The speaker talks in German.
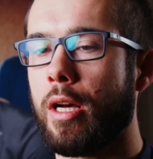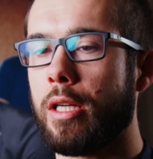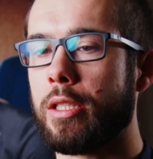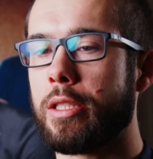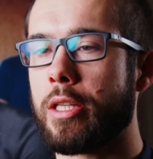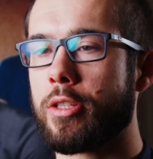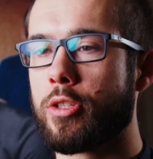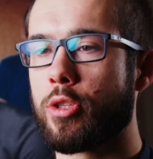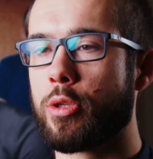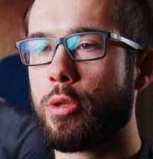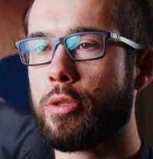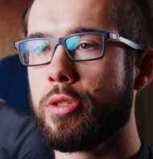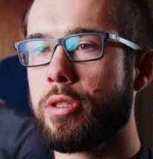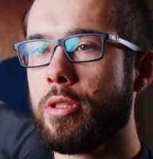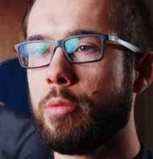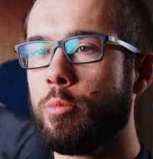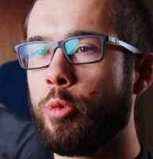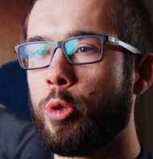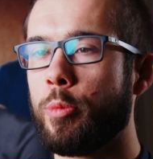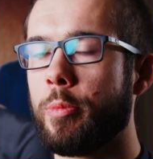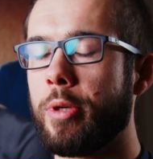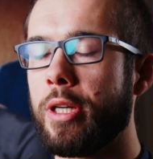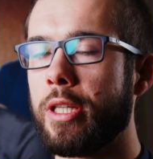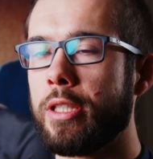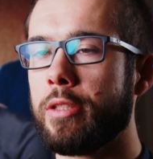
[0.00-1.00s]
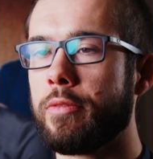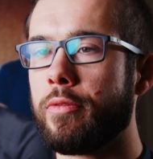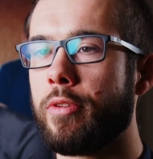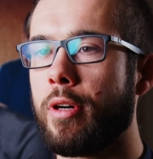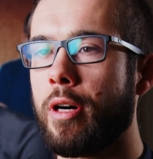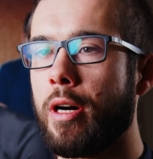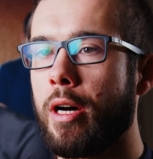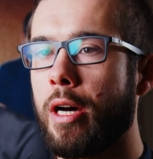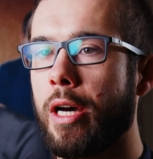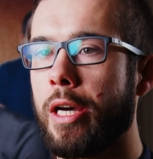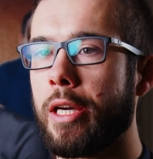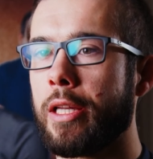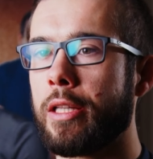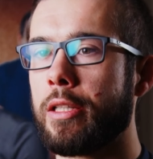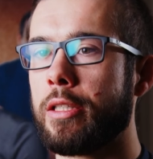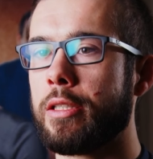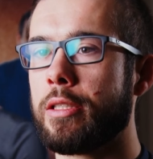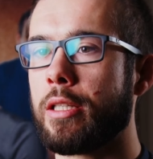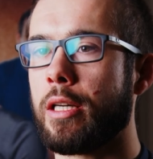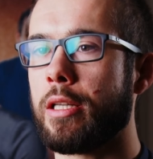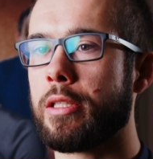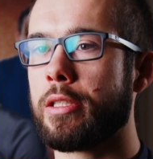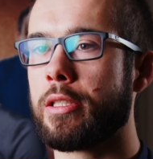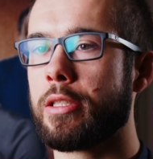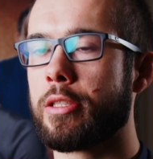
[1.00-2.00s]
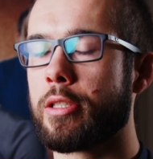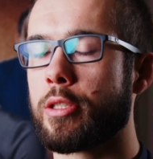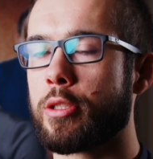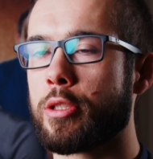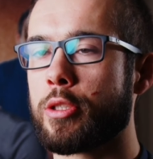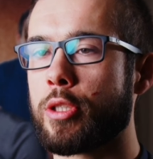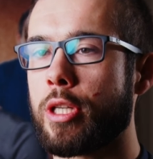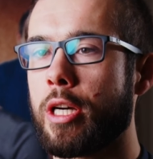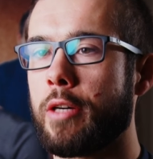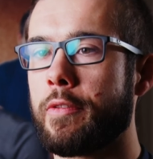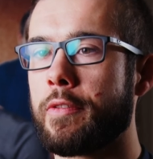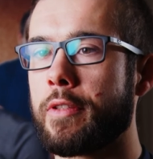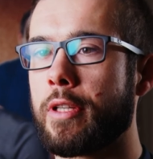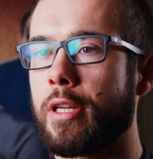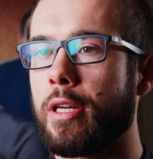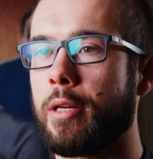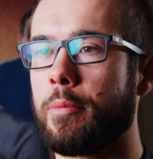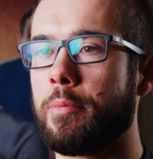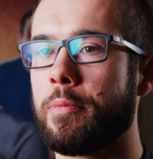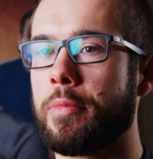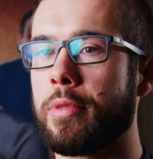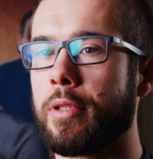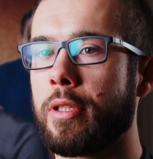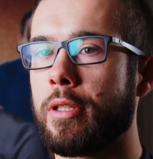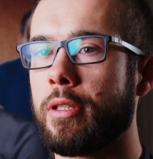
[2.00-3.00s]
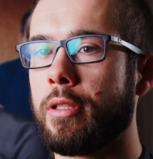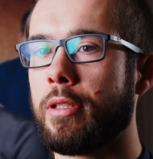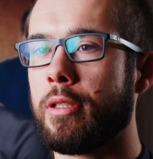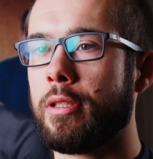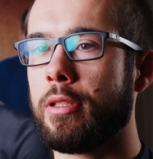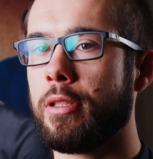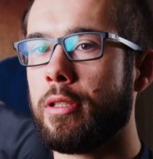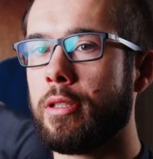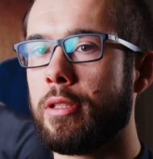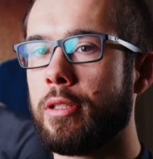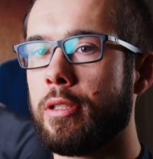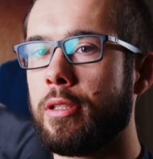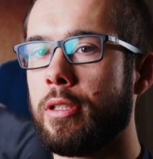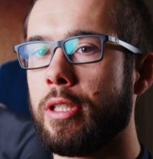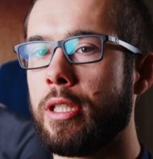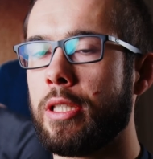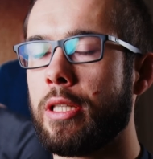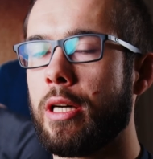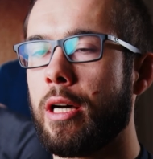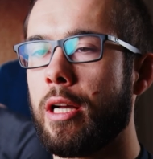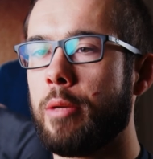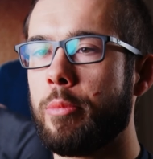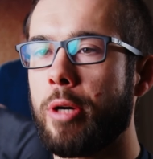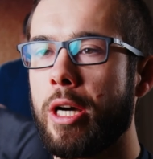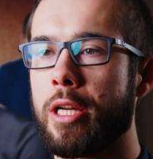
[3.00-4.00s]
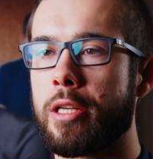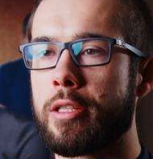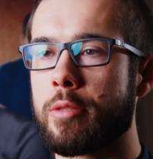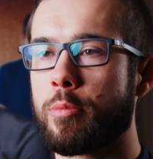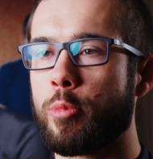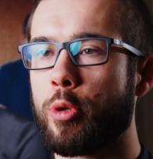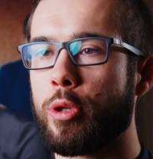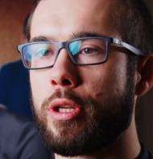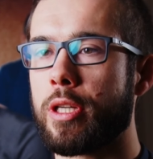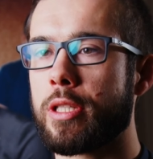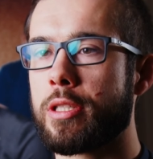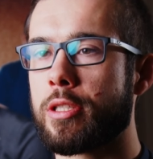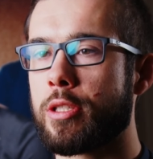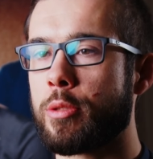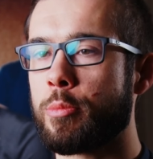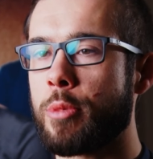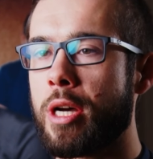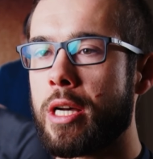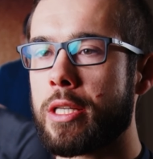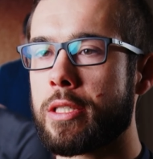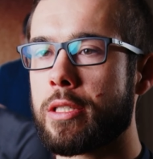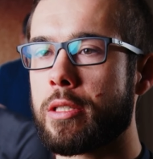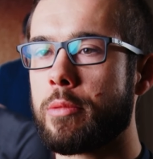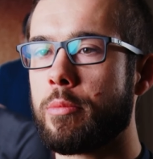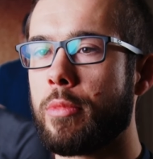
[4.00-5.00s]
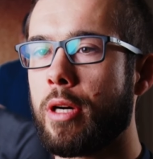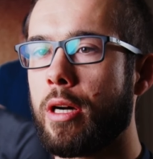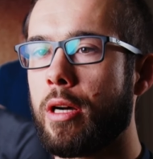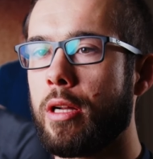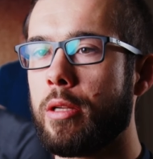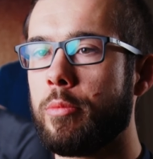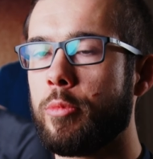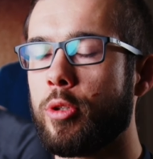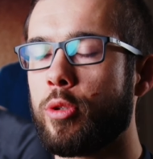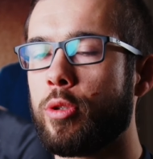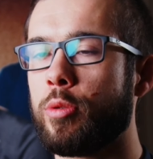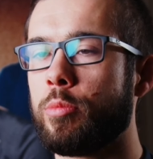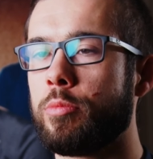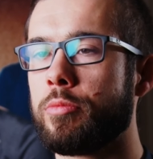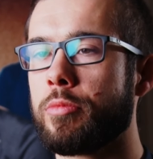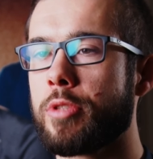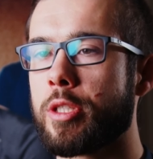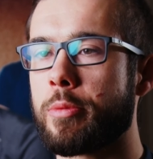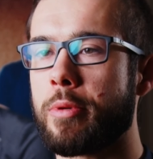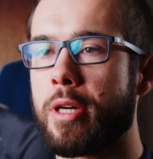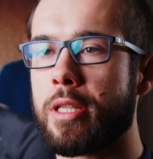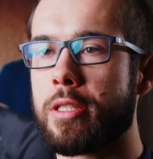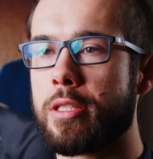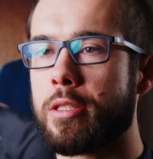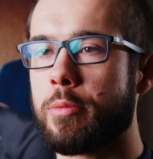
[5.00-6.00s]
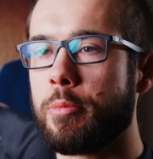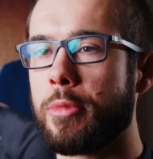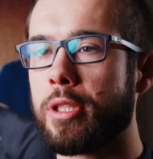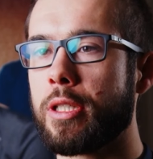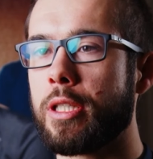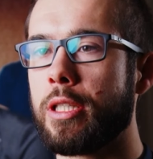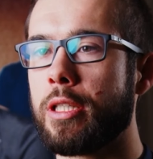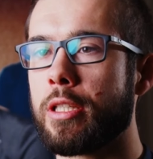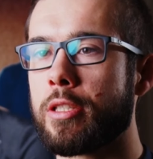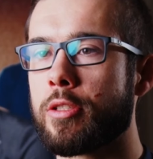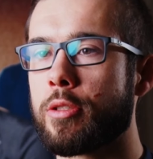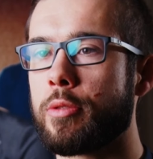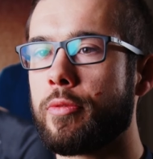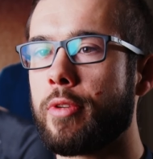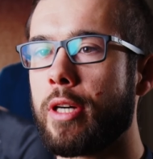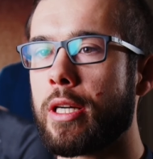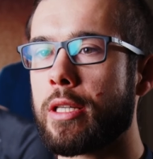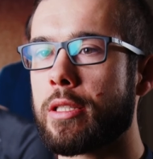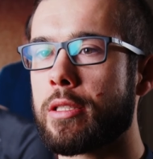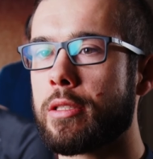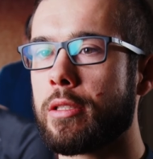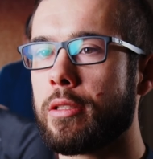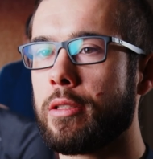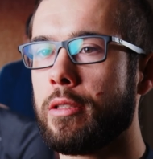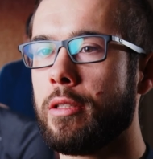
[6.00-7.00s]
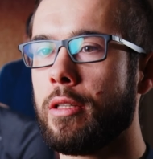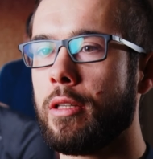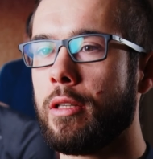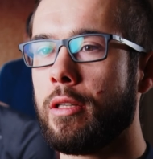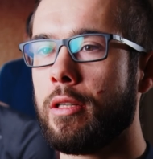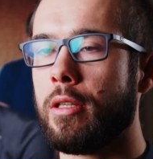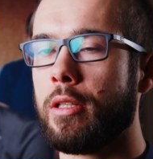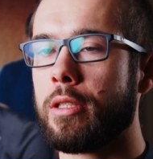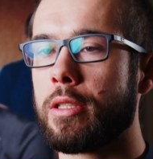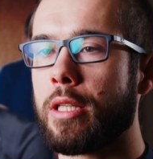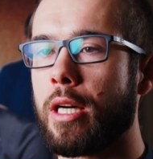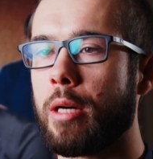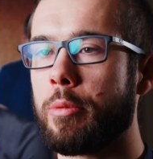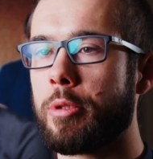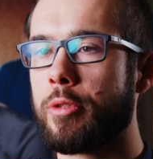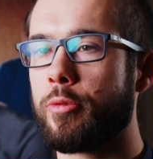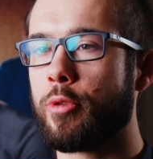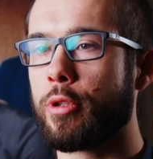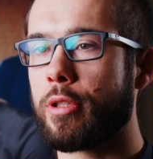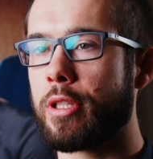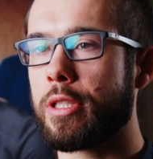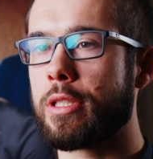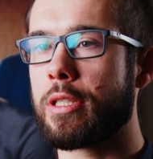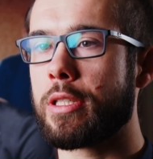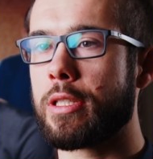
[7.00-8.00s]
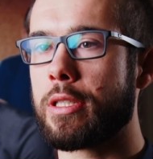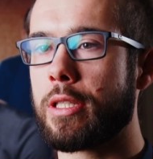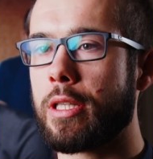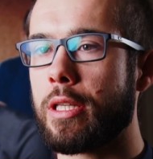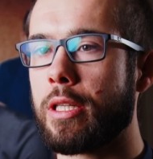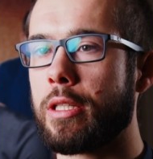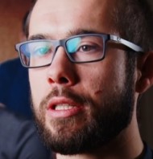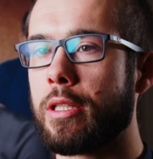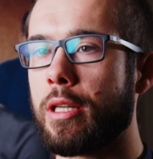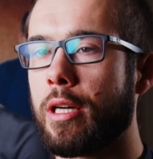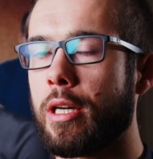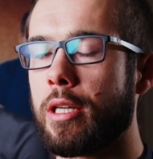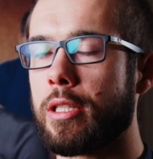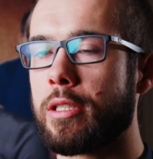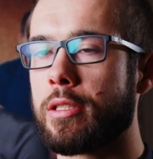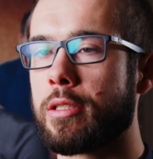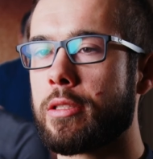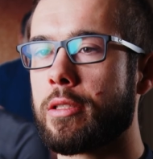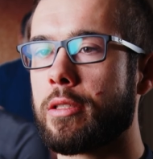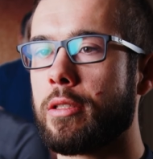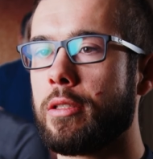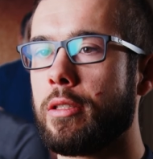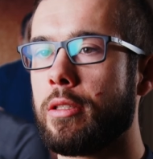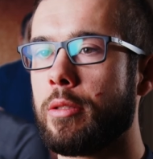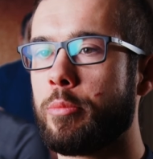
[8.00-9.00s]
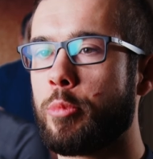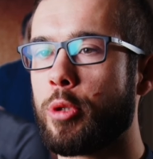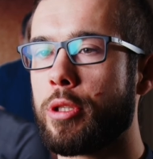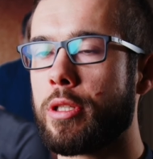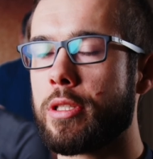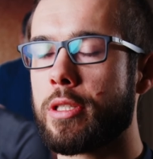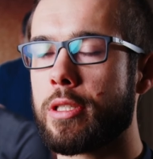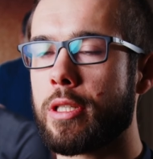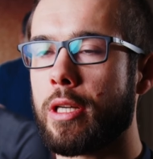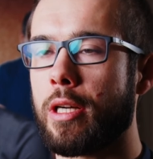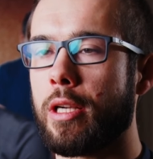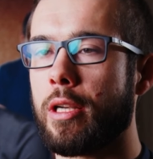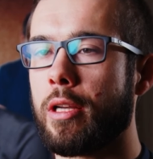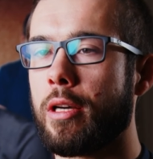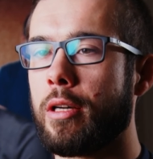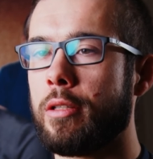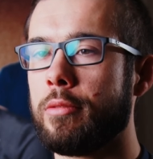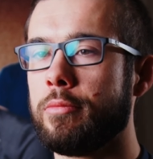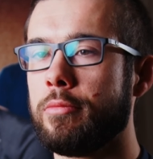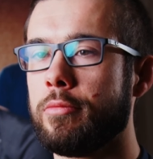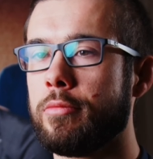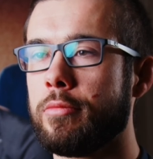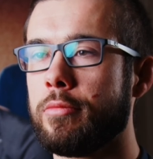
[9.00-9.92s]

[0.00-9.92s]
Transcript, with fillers: Also der Schlüsselmoment war eigentlich, als ich es geschafft habe, äh, innerhalb eines Monats zum ersten Mal um 20 Mitglieder zu wachsen. Da habe ich wirklich gesehen, da ist äh, Potenzial da.